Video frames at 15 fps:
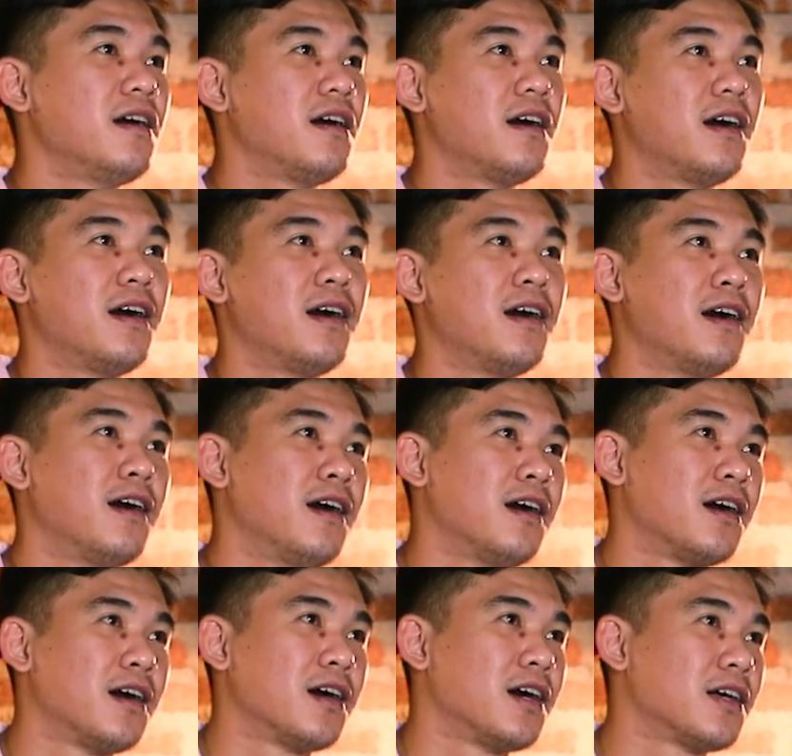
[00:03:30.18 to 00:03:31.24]

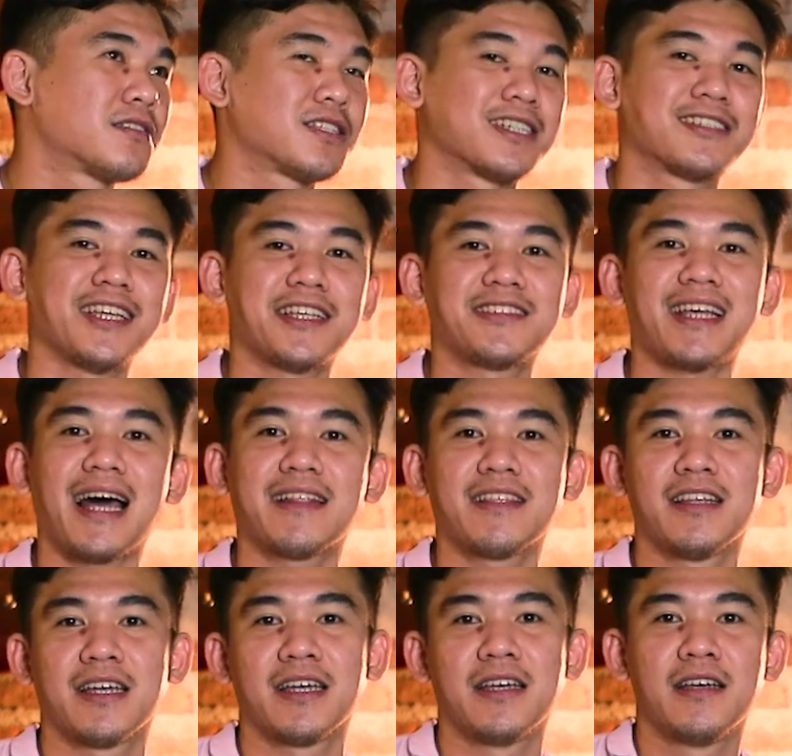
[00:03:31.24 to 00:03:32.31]
uh,
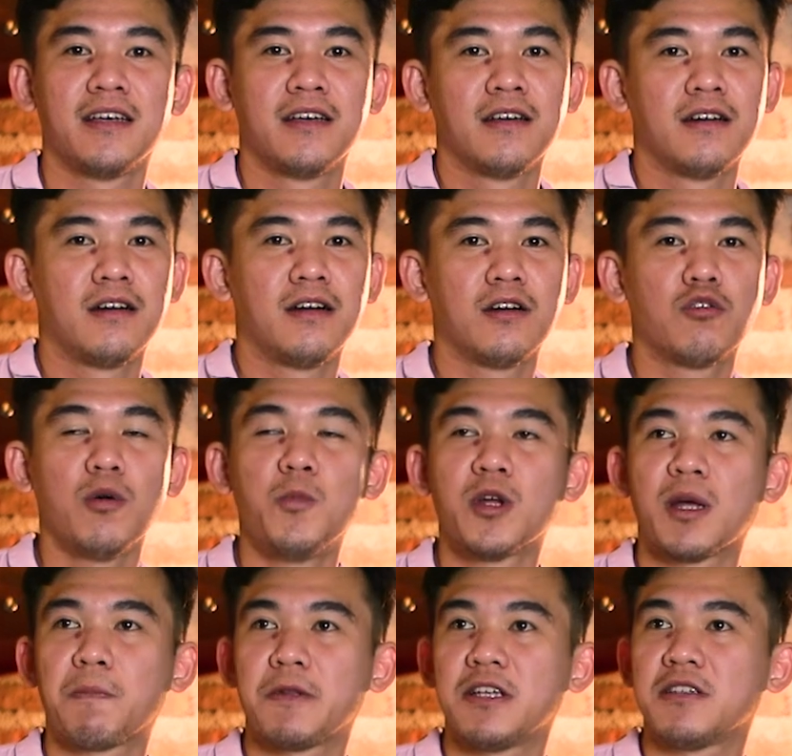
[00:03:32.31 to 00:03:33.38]
tersesat nih oh, gue
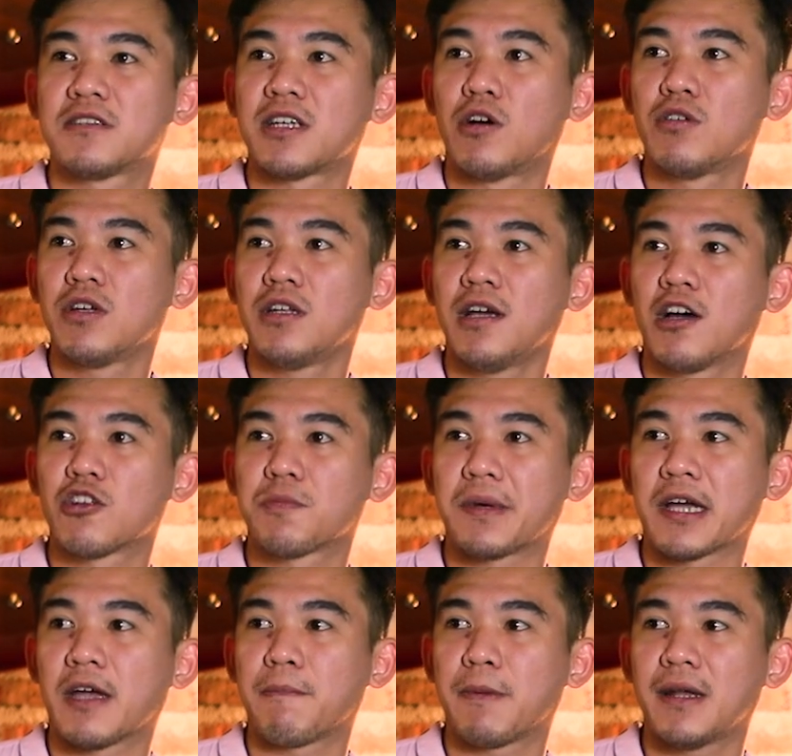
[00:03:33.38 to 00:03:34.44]
pada dapetin sound ini harus
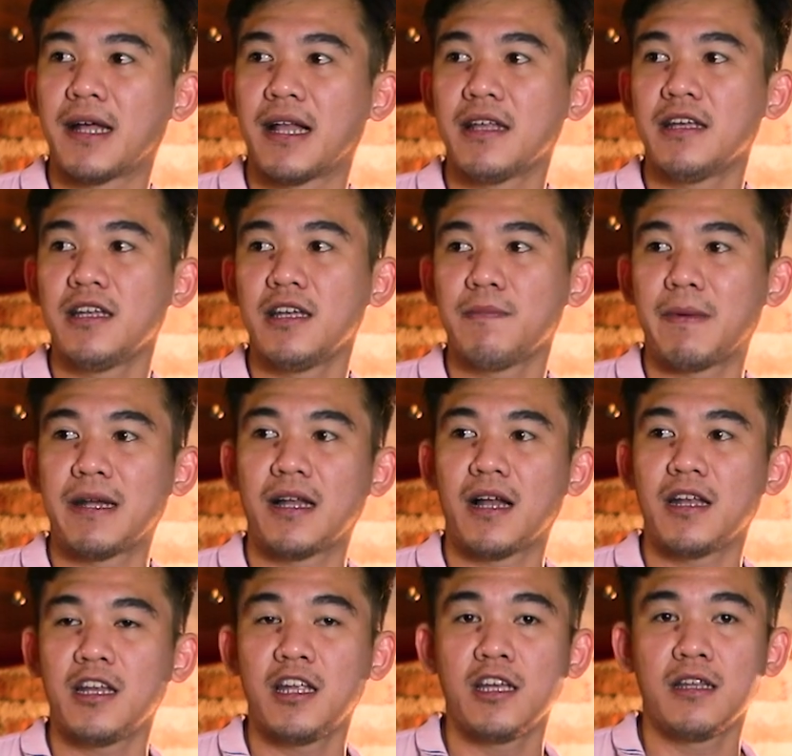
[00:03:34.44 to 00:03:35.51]
pakai pedal ini
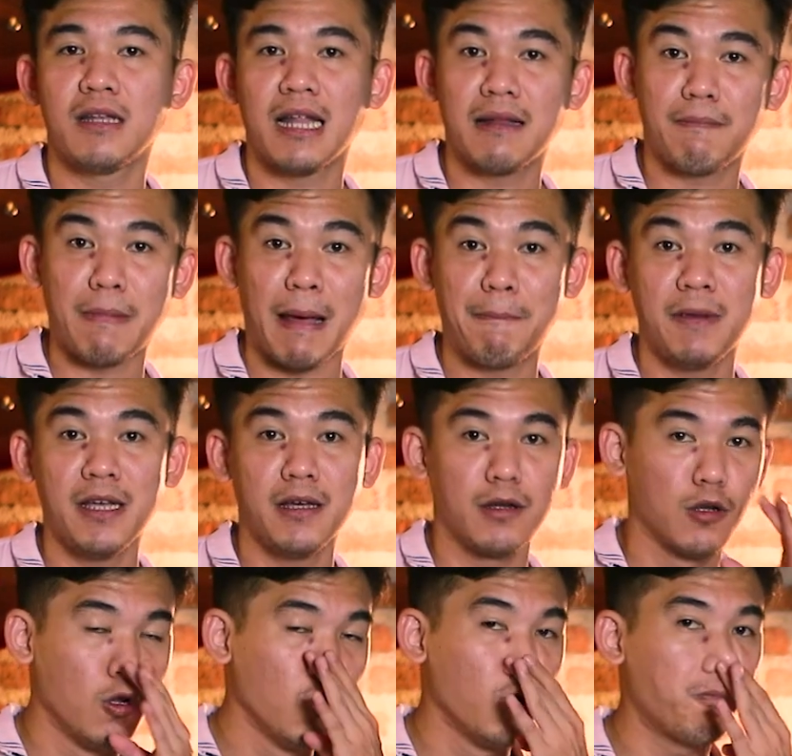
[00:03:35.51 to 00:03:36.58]
pedal ini D tapi
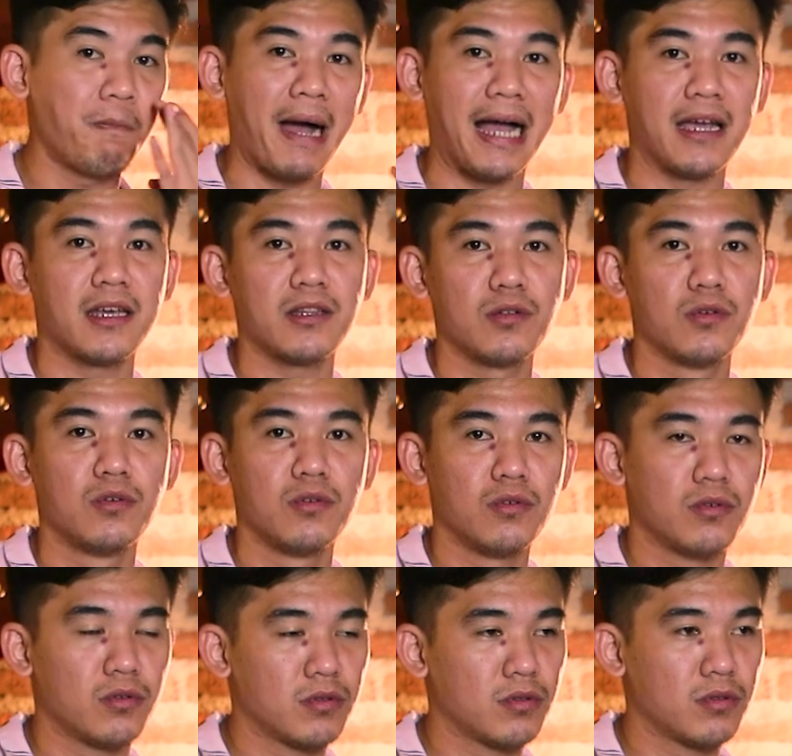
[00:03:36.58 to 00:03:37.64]
lo lupa gitu
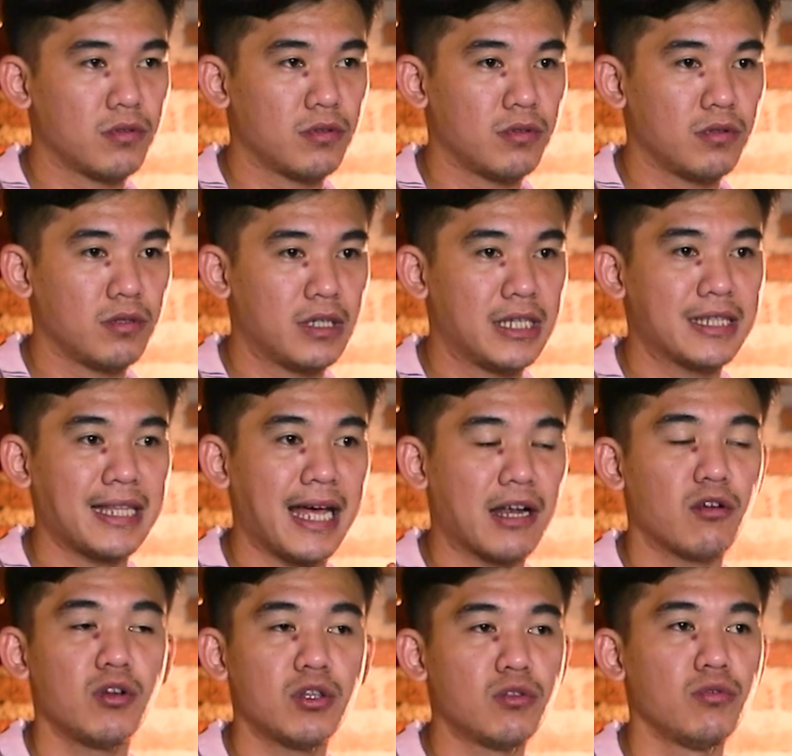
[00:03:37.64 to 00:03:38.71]

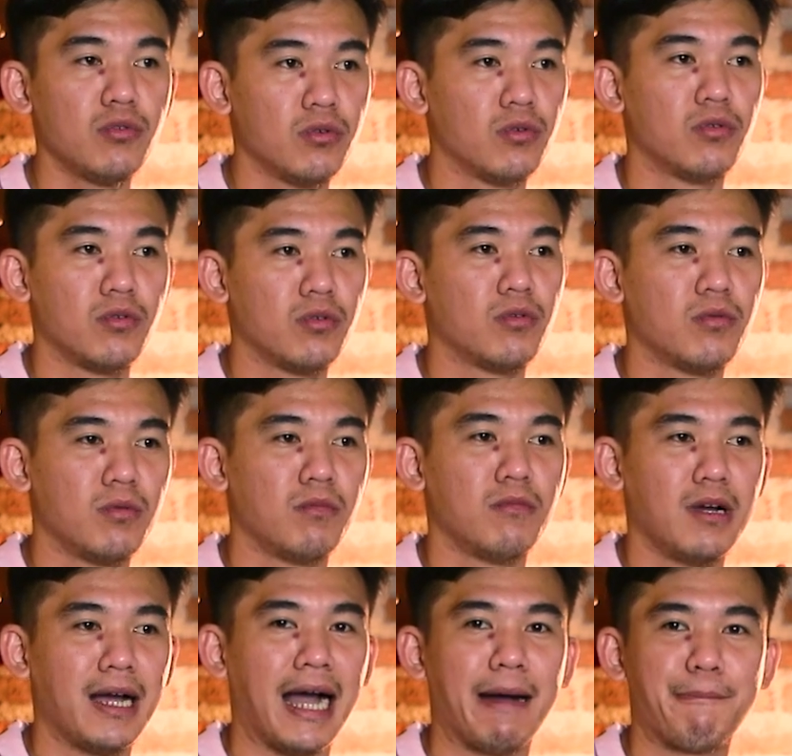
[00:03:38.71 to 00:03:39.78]
gitar lo itu
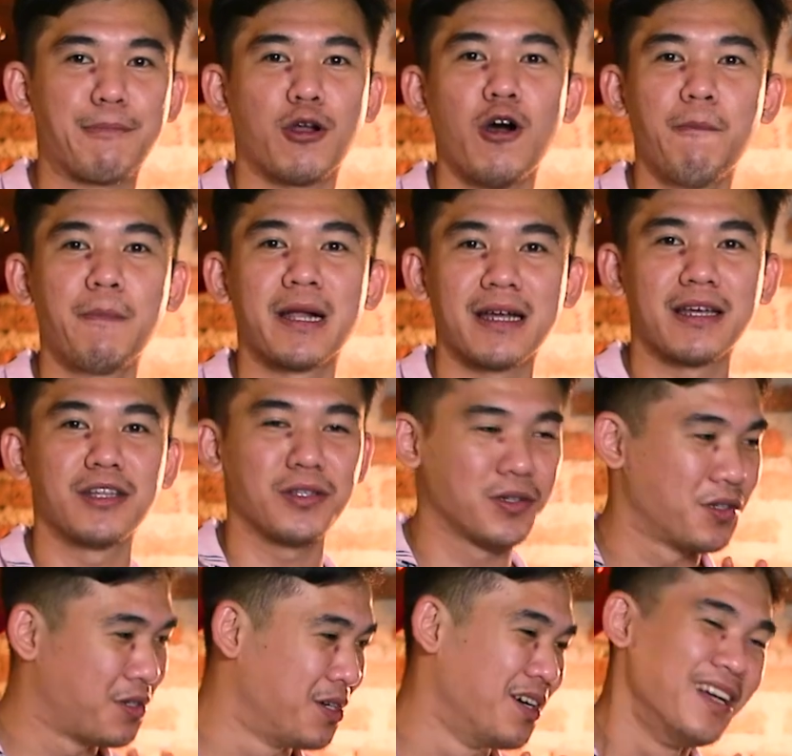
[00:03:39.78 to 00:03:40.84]
nggak proper
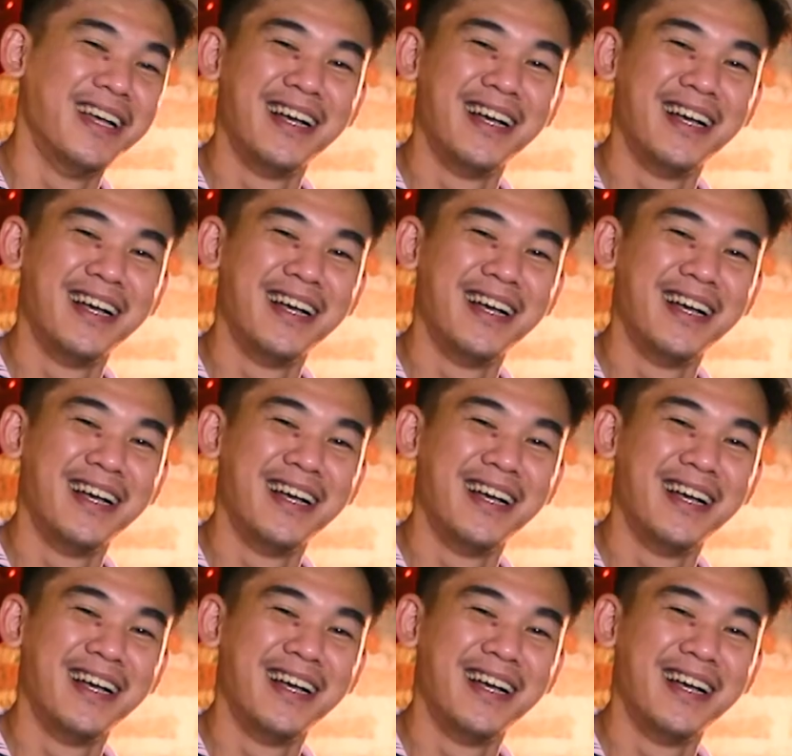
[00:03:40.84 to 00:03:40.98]
gitu